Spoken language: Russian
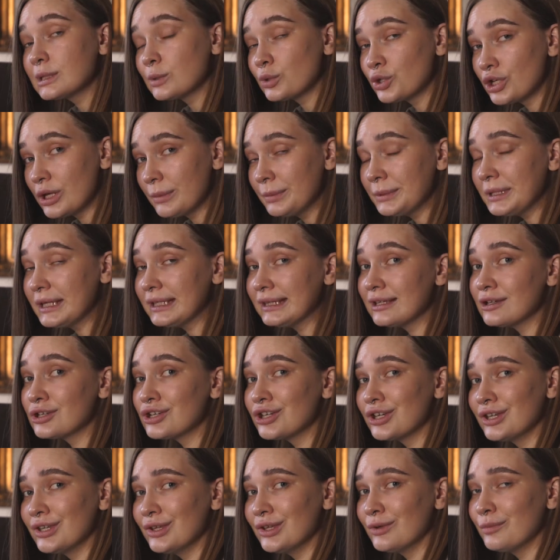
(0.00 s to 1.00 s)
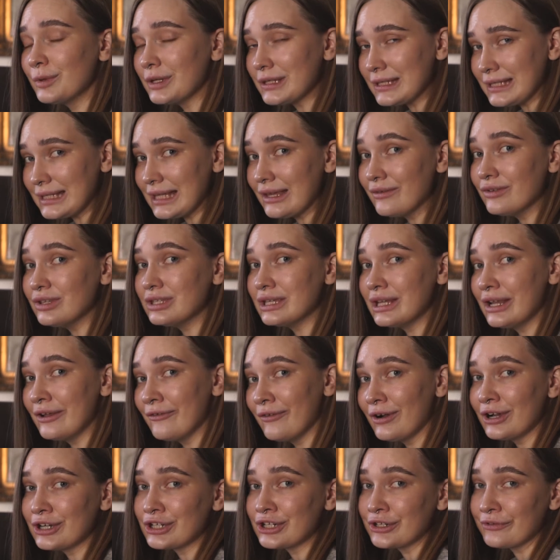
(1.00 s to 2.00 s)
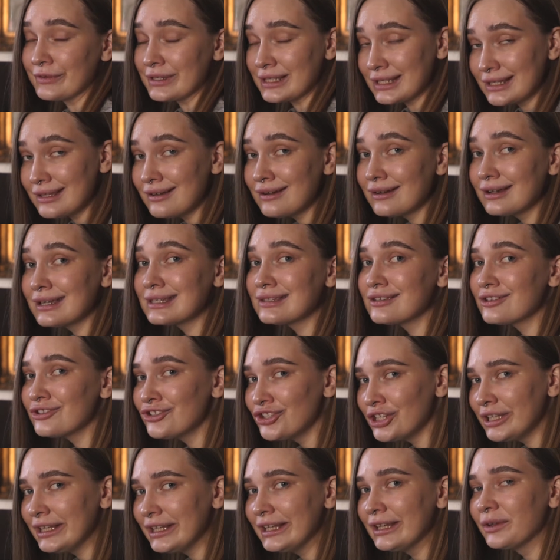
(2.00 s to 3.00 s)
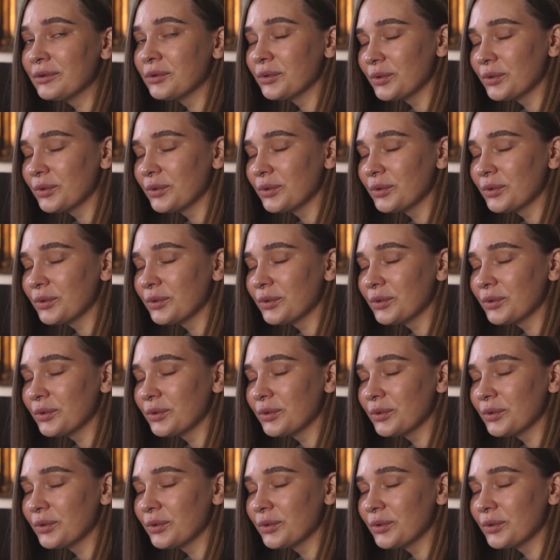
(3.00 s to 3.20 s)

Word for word: служебные отношения у представителей вашего знака значительно